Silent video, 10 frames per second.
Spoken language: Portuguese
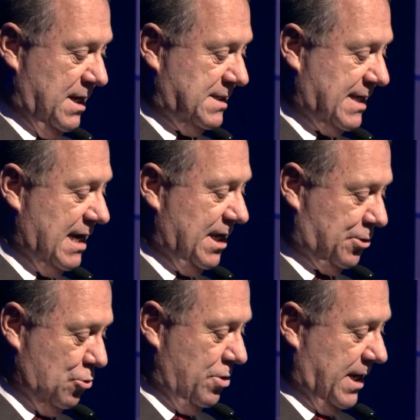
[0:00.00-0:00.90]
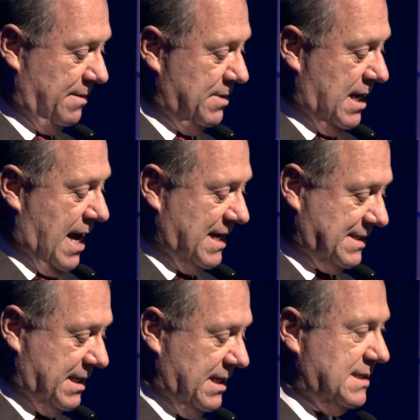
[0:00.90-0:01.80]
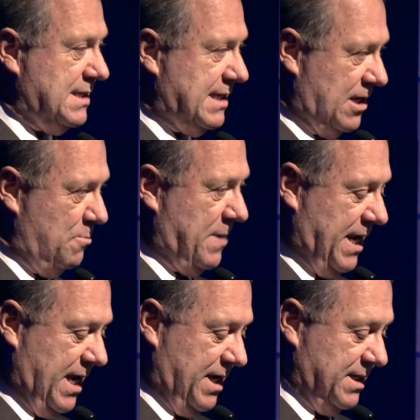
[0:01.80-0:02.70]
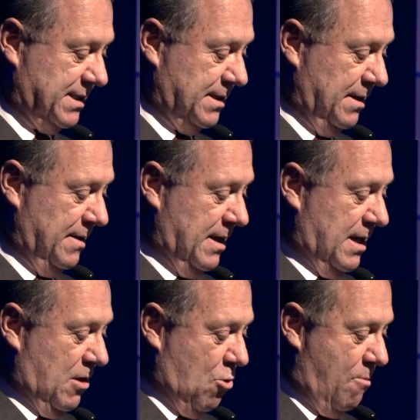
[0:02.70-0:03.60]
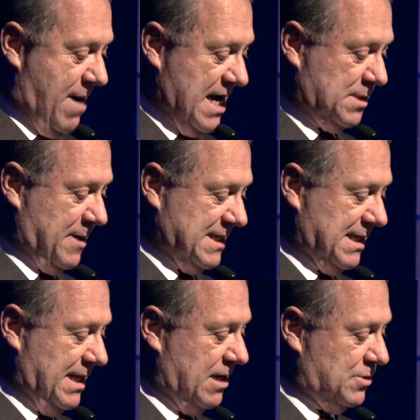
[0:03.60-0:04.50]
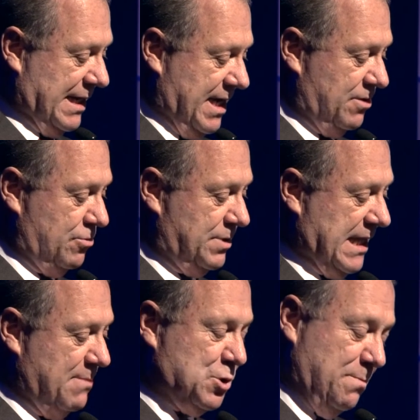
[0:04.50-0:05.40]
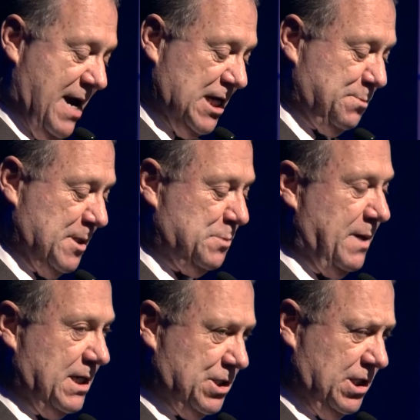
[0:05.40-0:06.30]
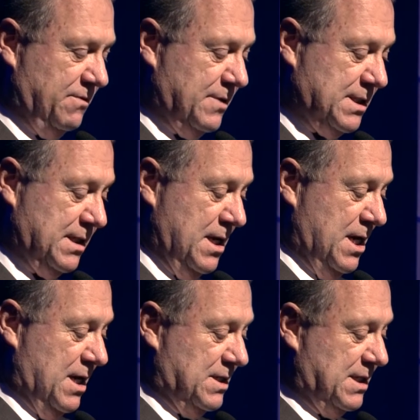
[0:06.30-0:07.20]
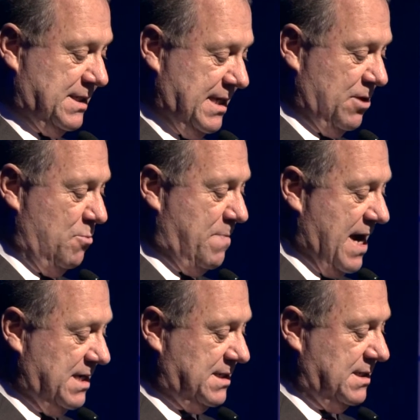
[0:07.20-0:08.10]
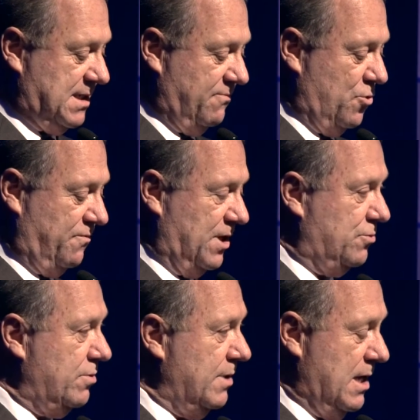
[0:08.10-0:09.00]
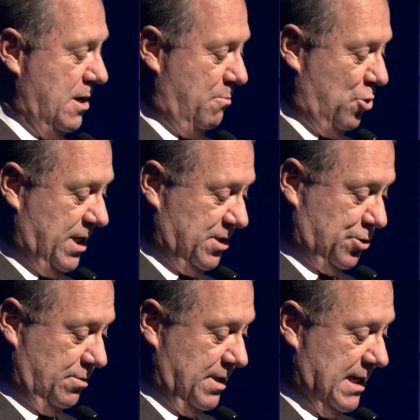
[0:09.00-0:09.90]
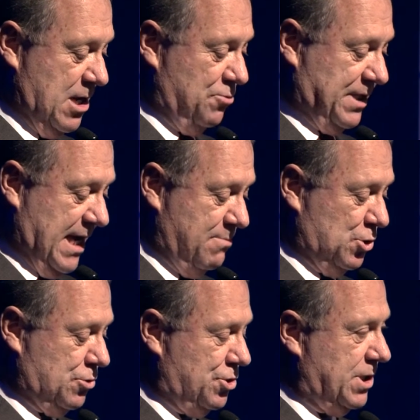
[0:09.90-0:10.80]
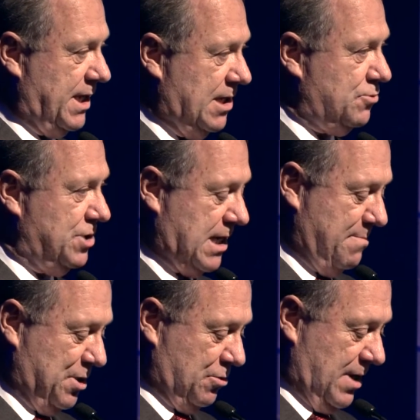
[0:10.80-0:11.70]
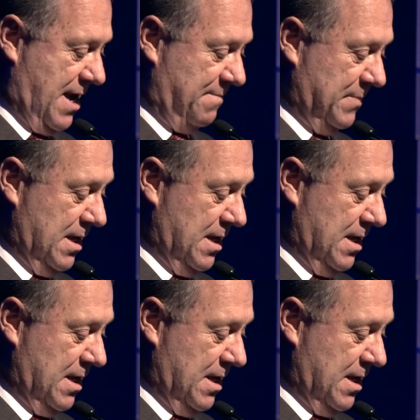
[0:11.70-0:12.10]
Sem leitura, as crises serão perenes. Com mais brasileiros lendo, temos mais perspectivas de ser um país desenvolvido. Por isso, não temos o direito de capitular.